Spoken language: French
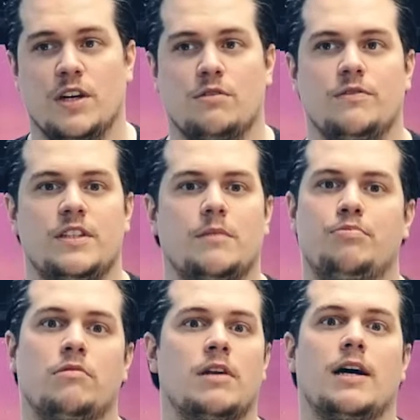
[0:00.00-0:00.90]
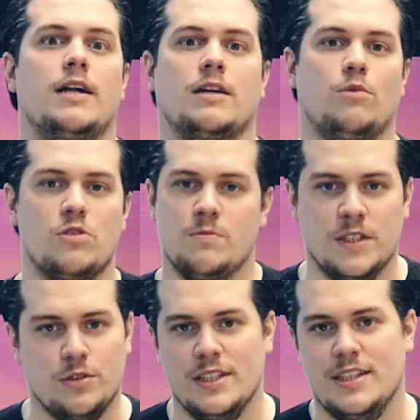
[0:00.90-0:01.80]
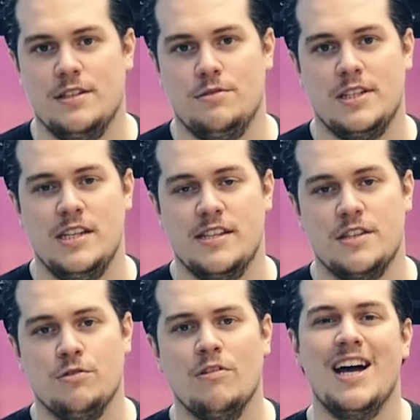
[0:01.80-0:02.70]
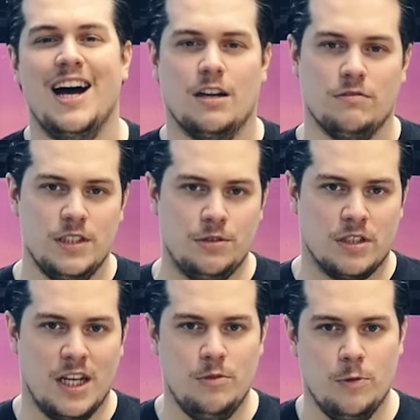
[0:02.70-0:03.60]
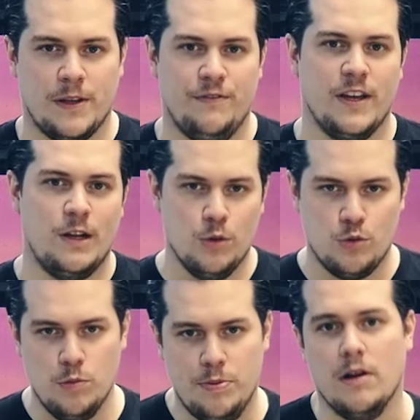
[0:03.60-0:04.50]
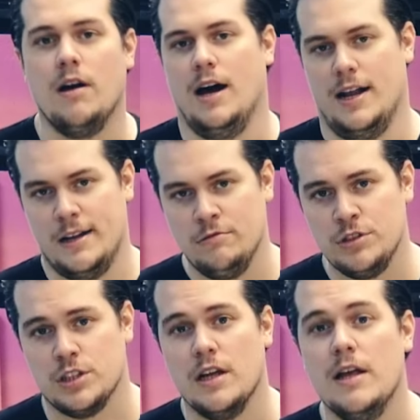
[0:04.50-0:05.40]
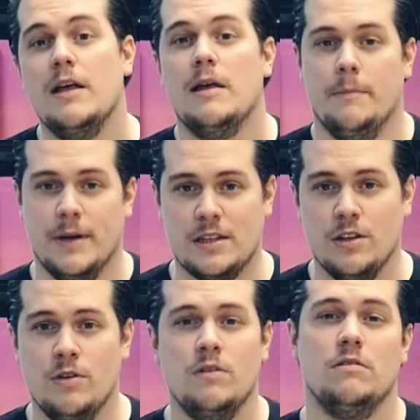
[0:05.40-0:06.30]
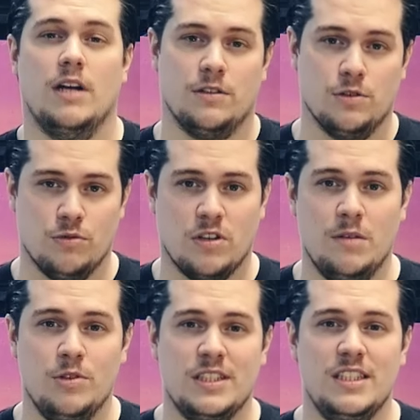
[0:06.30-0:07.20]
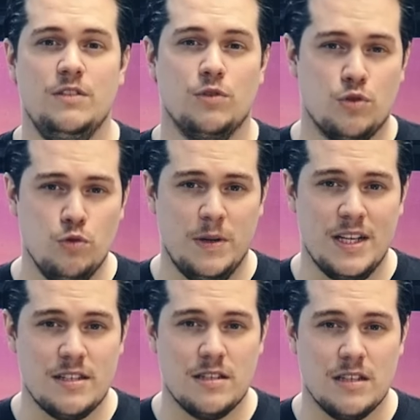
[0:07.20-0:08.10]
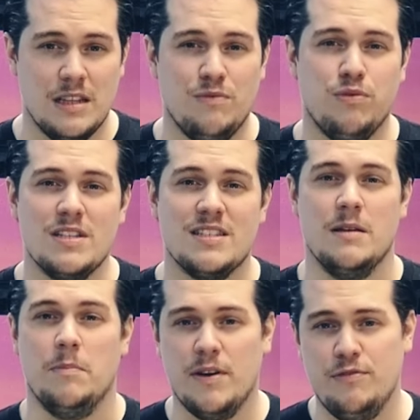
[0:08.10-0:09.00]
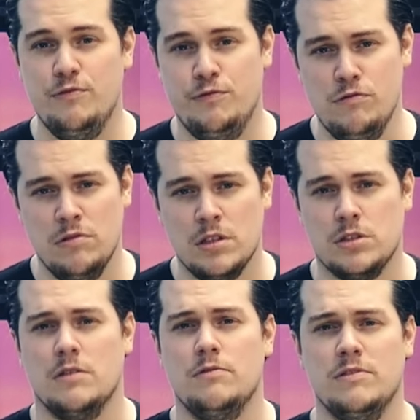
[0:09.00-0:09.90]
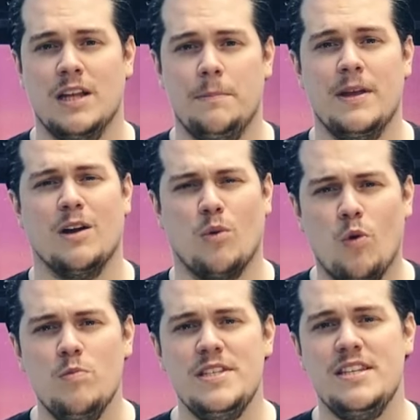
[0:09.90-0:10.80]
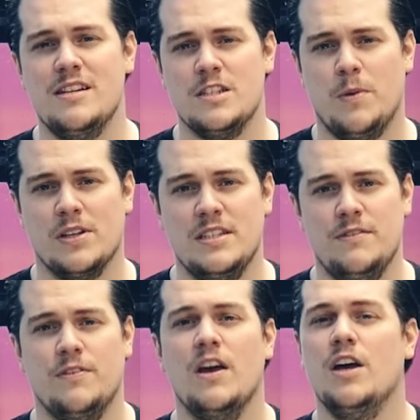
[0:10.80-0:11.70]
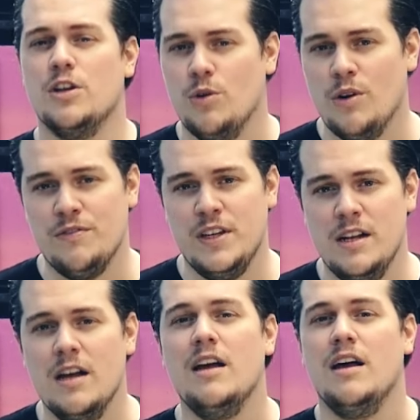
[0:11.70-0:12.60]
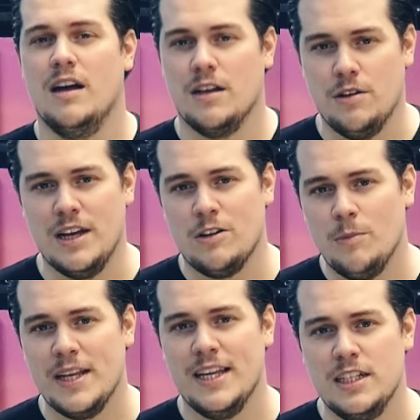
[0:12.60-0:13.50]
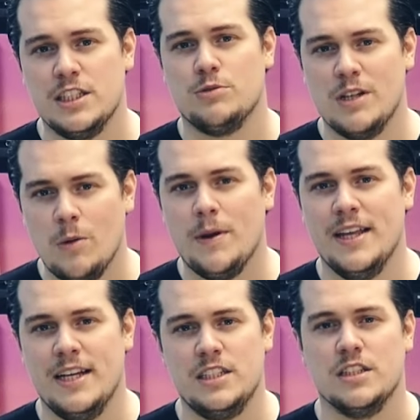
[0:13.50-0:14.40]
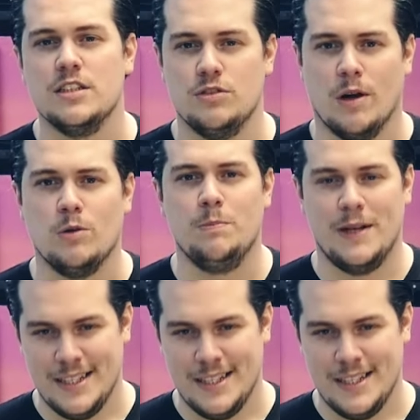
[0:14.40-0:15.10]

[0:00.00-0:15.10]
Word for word: va convenir pour la grosse majorité des utilisations, à condition quand même de préférer le couple à la longe. Maintenant, attention quand même aussi niveau souplesse. Des fois, c'est pas foufou. Genre, vous tapez un gros bicylindre sportif que en ville, que avec l'embrayage, à jouer de l'embrayage. Je vous raconte pas